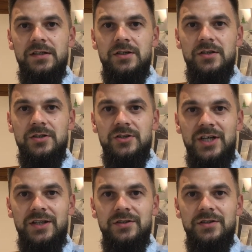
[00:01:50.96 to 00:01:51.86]
e,
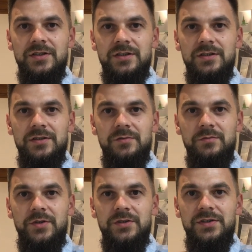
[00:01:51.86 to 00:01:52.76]
żadnych e,
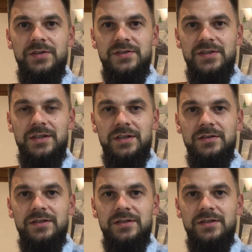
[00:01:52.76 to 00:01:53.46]
moich starań,